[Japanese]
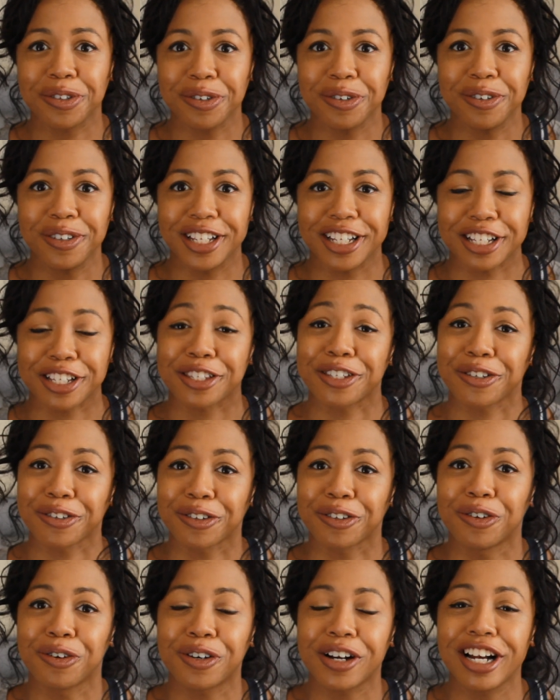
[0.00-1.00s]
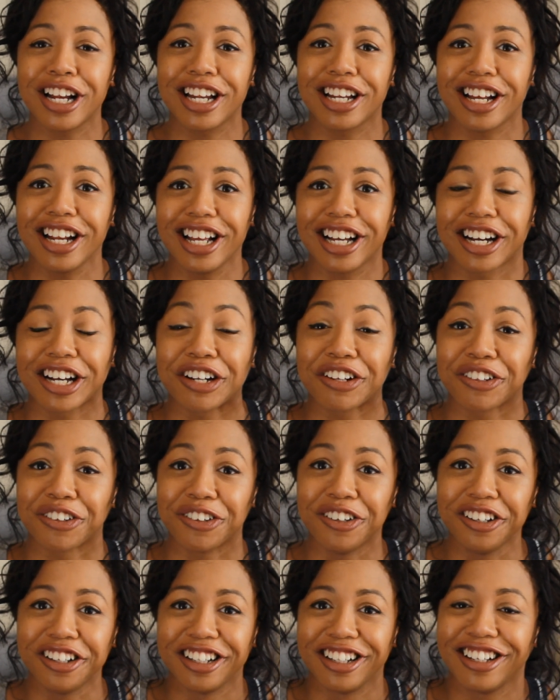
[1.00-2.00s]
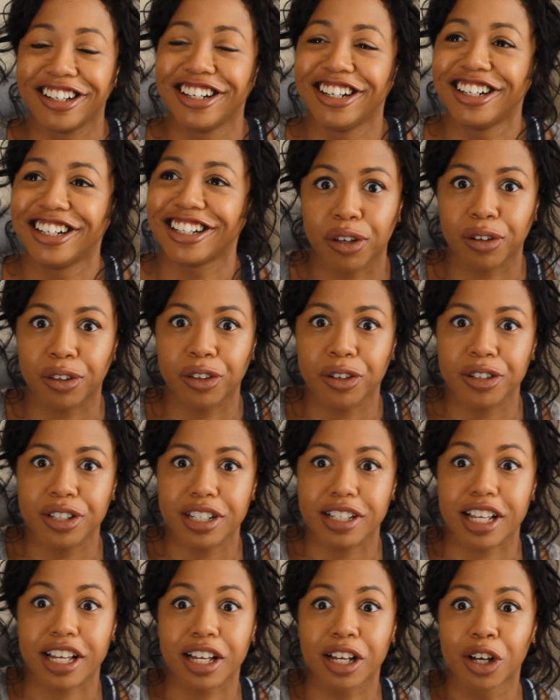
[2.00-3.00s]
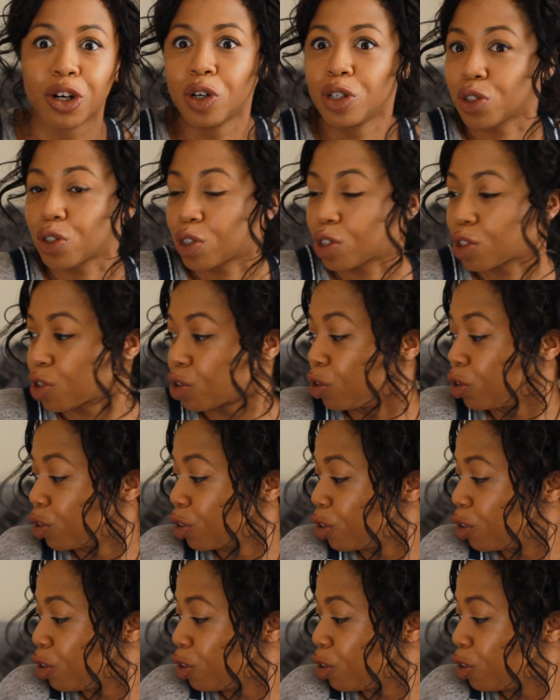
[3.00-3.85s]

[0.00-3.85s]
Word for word: そうですよ他に何があるのひょっとしてそ